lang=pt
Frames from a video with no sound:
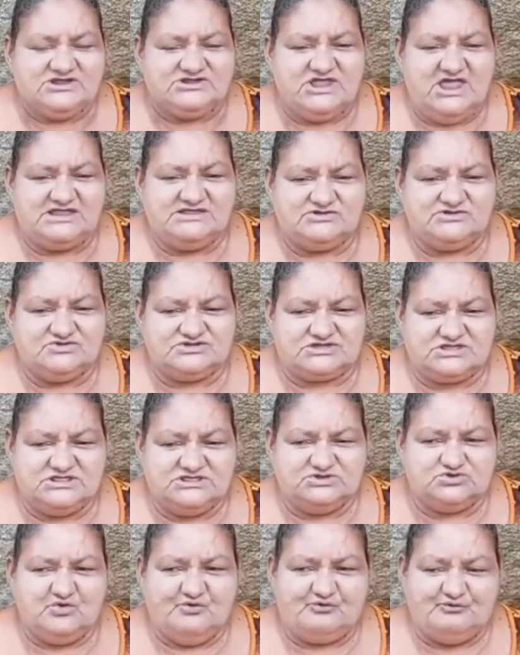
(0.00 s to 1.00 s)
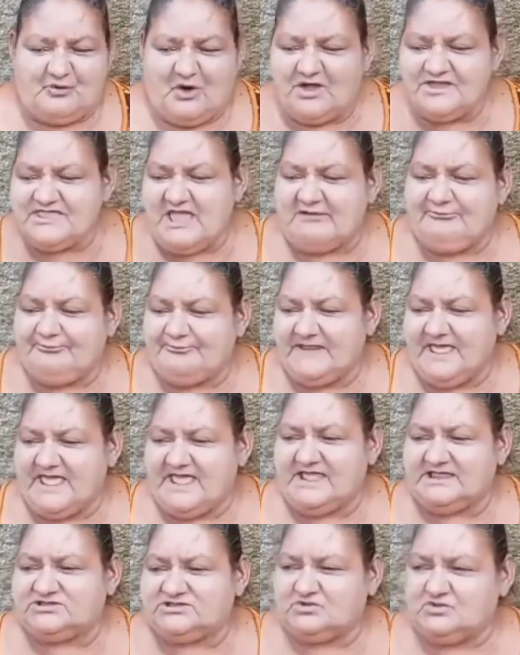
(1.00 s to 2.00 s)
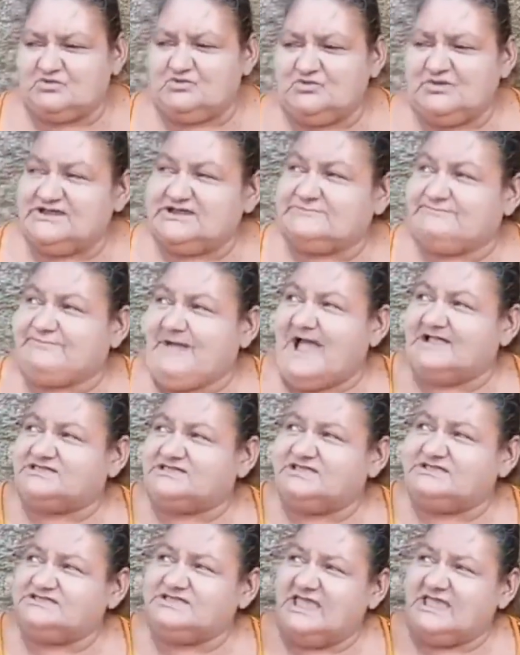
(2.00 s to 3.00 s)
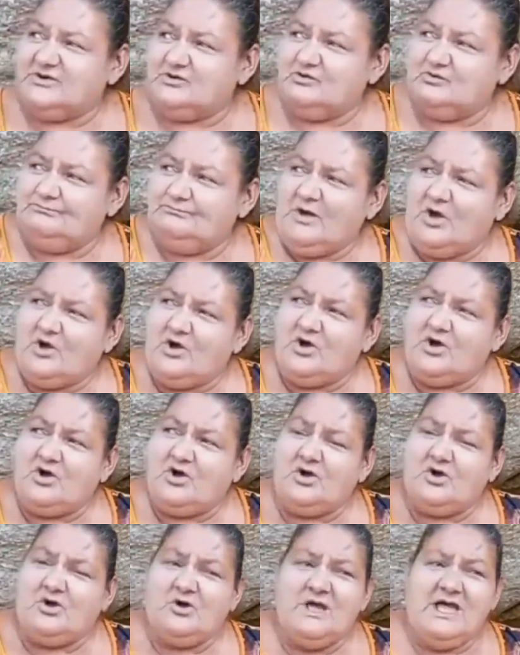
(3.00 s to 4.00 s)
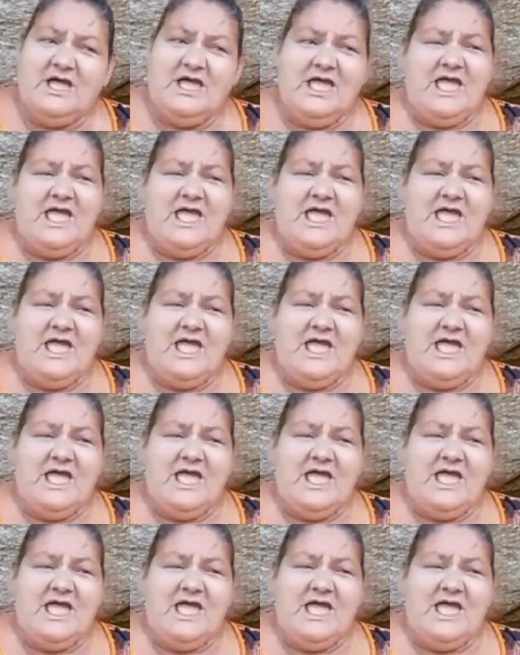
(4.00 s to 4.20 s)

Jesus Cristo foi na frente com a espada e derrubou.